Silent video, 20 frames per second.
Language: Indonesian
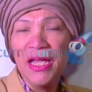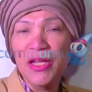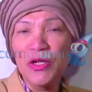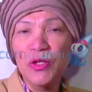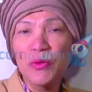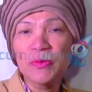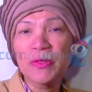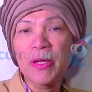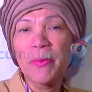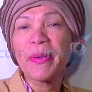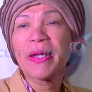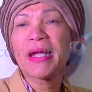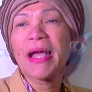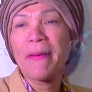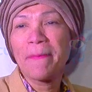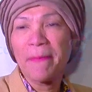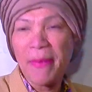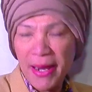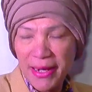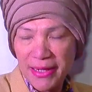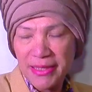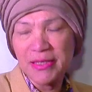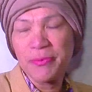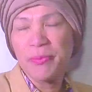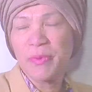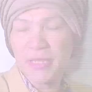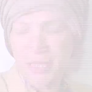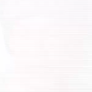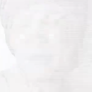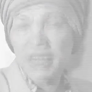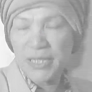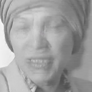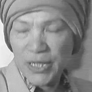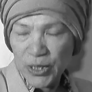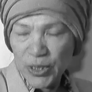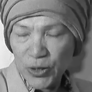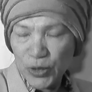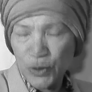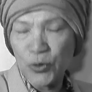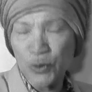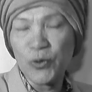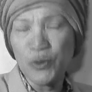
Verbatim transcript: hidup sampai kapan seperti itu.